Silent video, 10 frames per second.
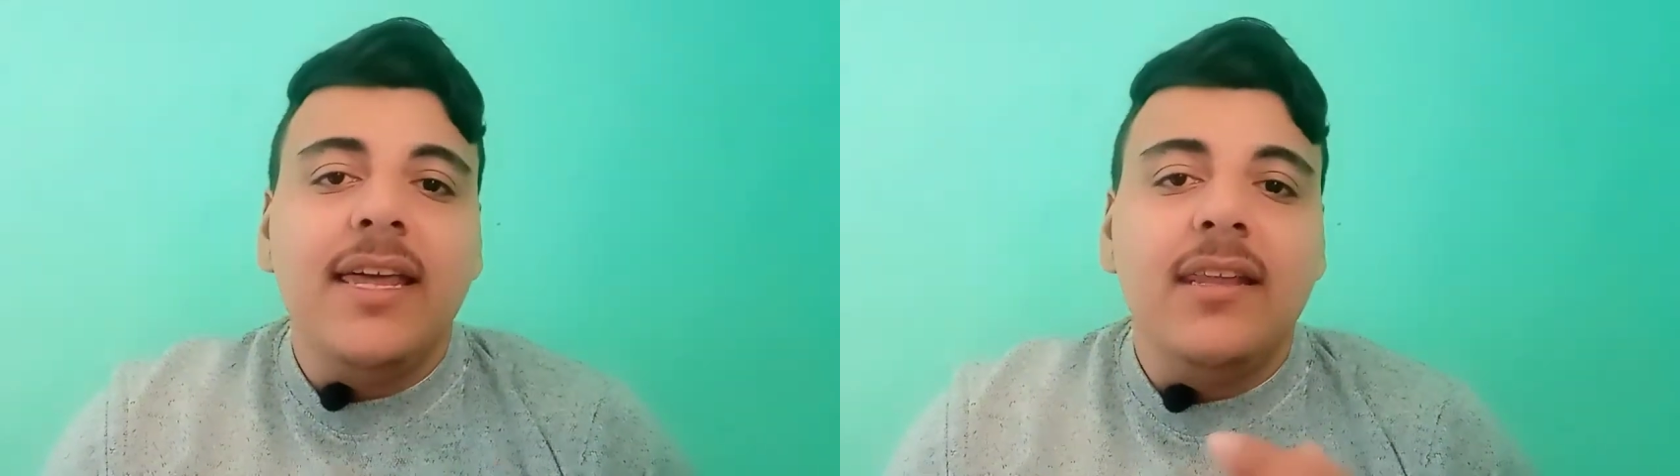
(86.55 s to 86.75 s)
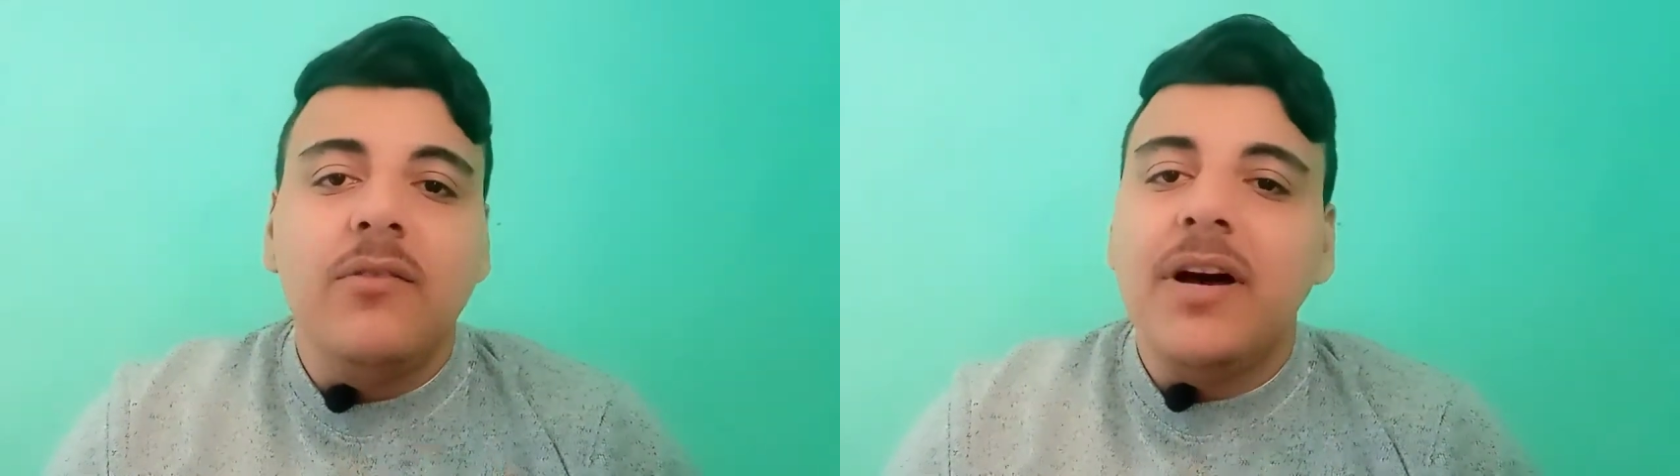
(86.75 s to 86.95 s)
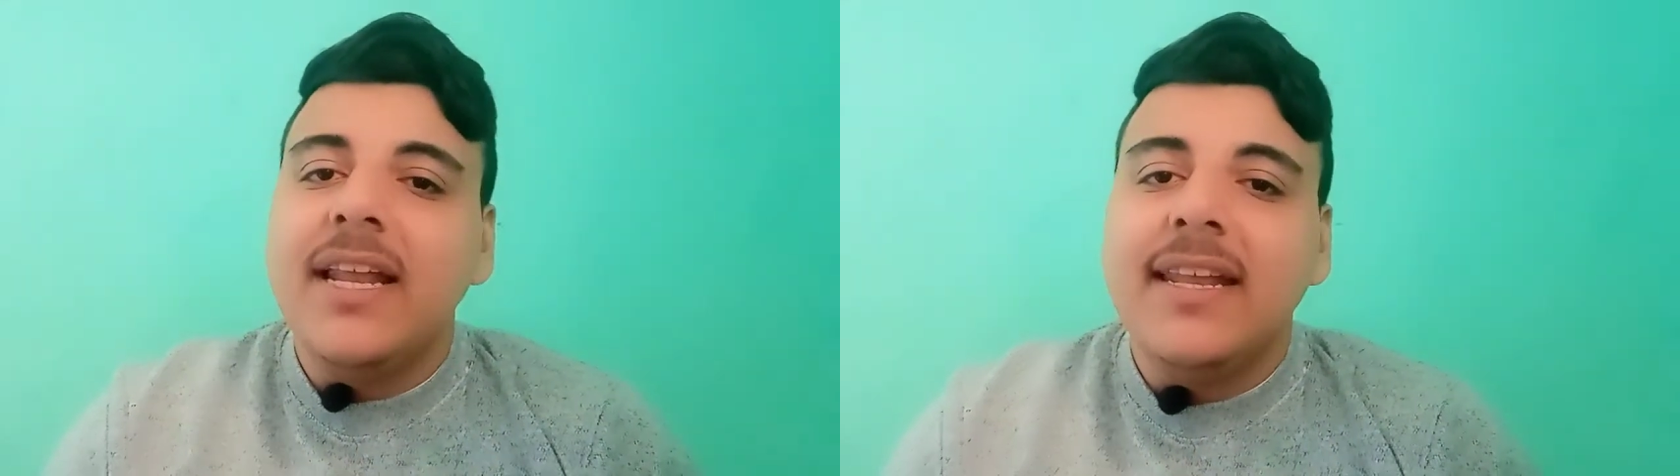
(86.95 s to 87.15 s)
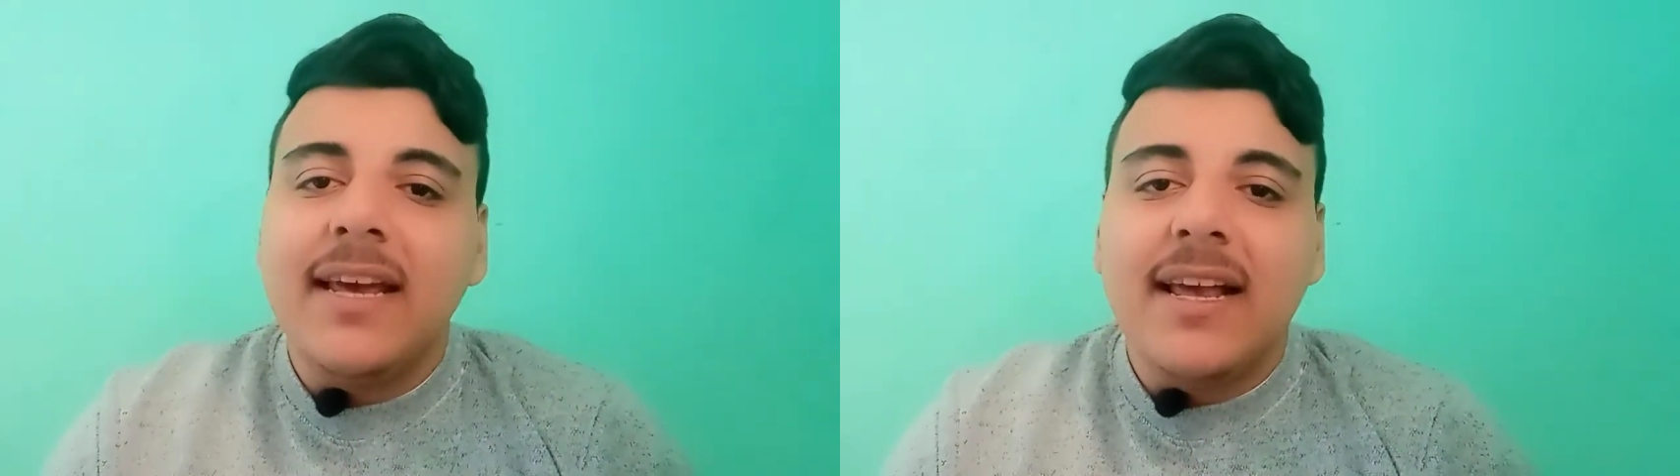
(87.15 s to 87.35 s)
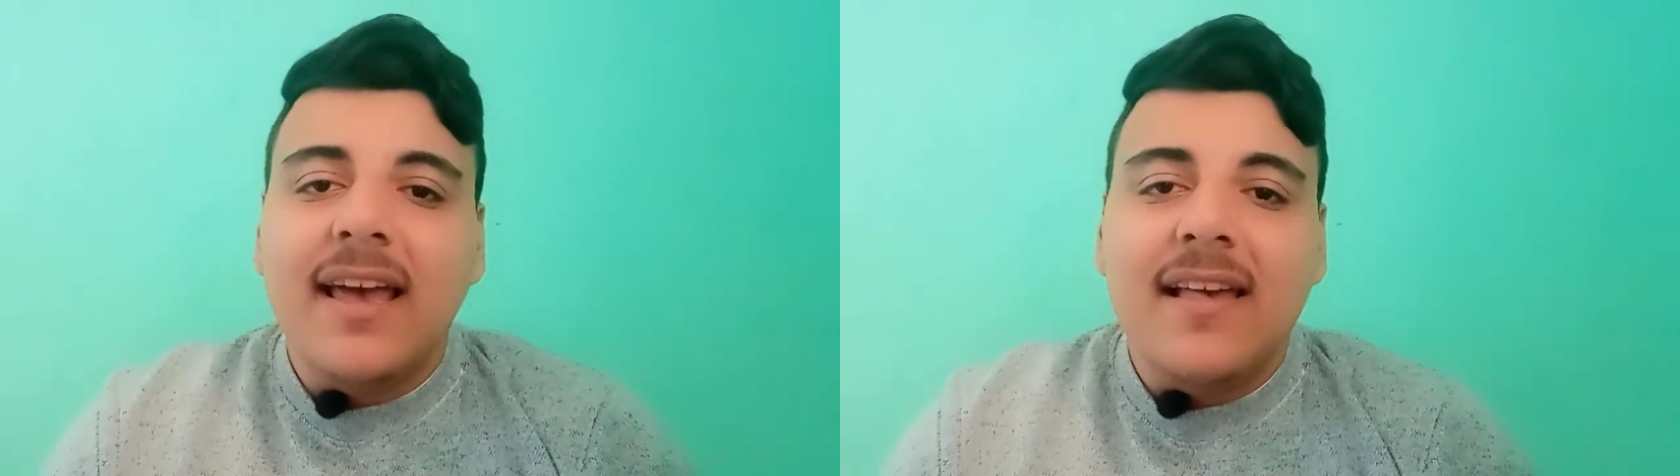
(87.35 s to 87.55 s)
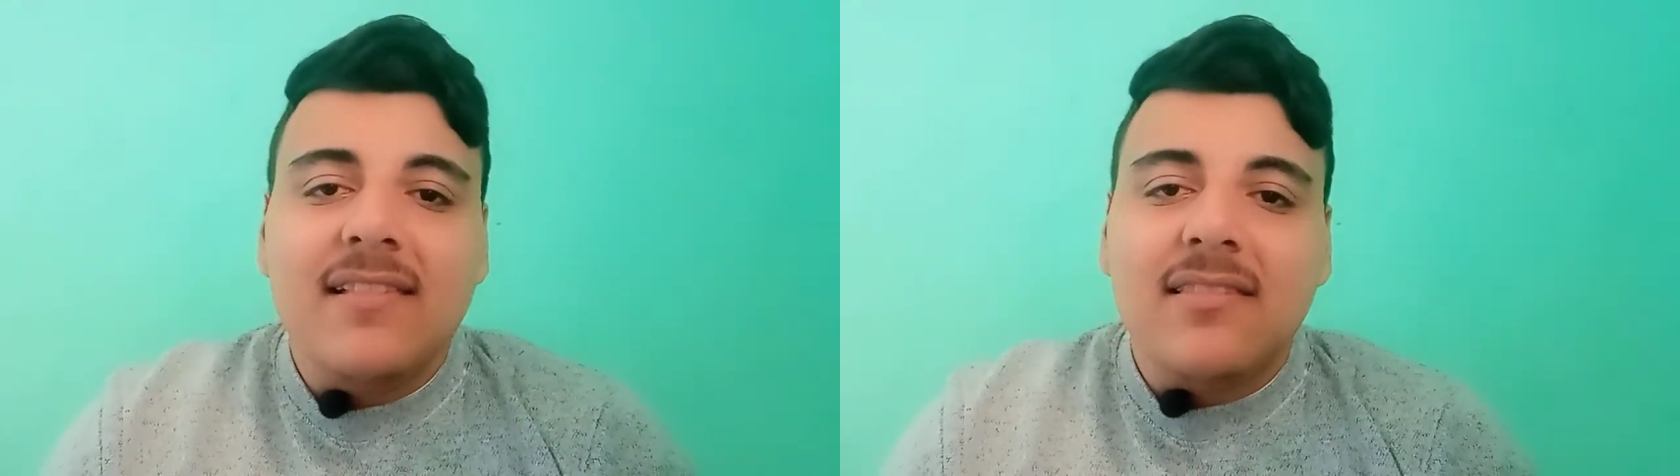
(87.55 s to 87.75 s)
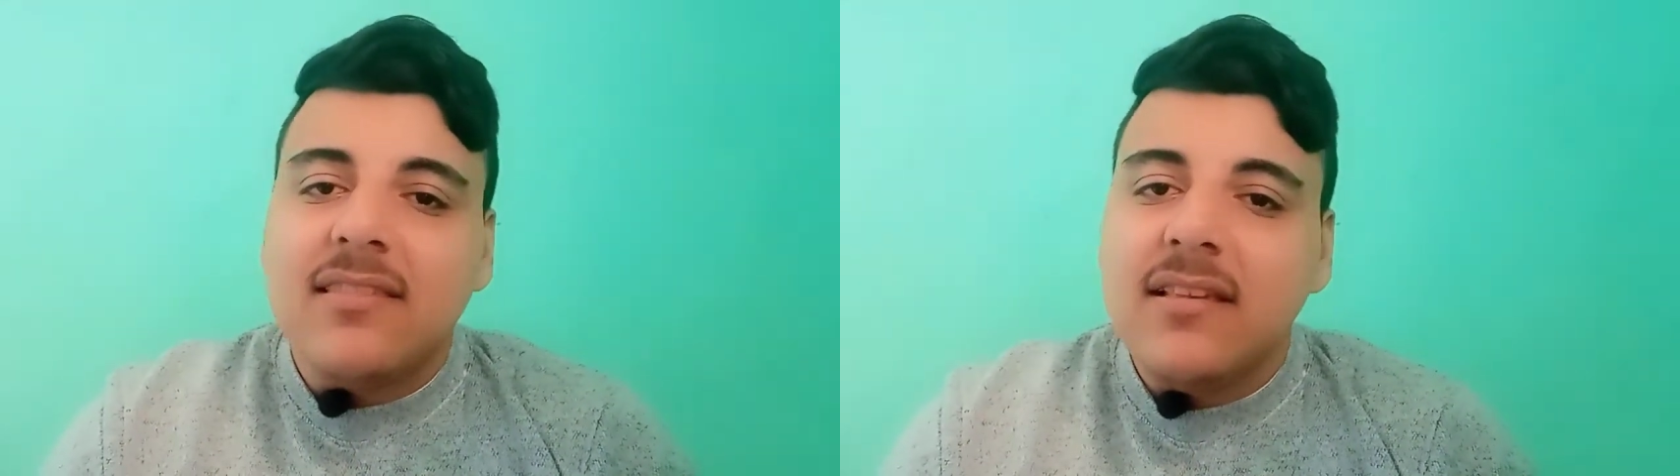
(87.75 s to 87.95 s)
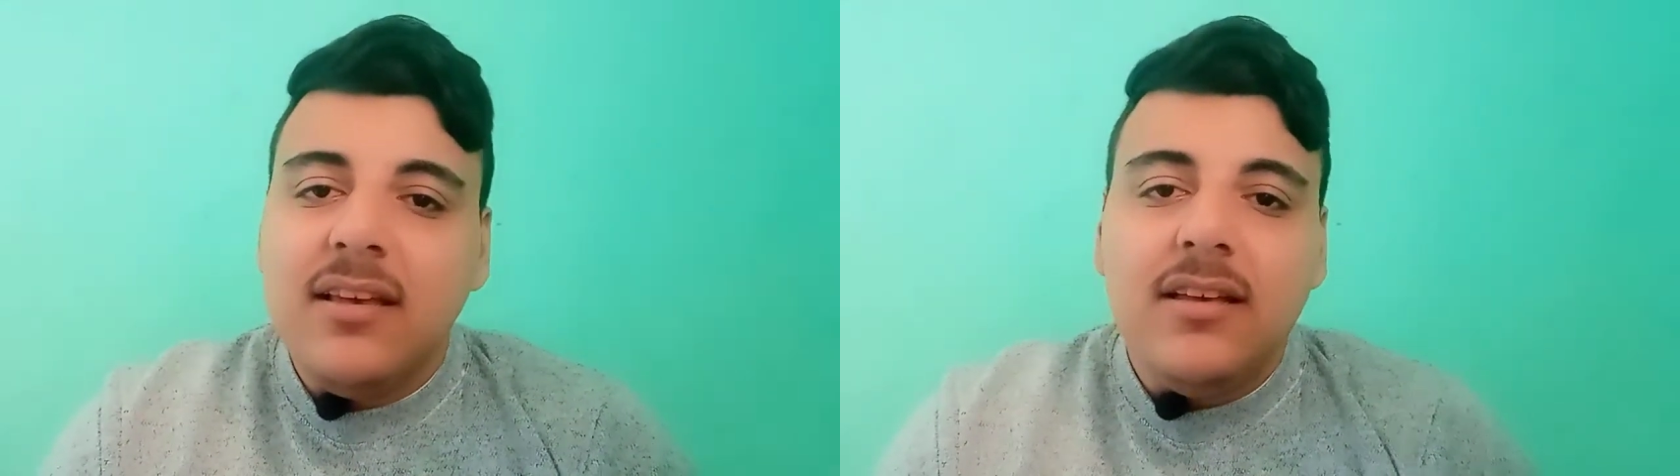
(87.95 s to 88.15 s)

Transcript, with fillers: ان ولا النجاز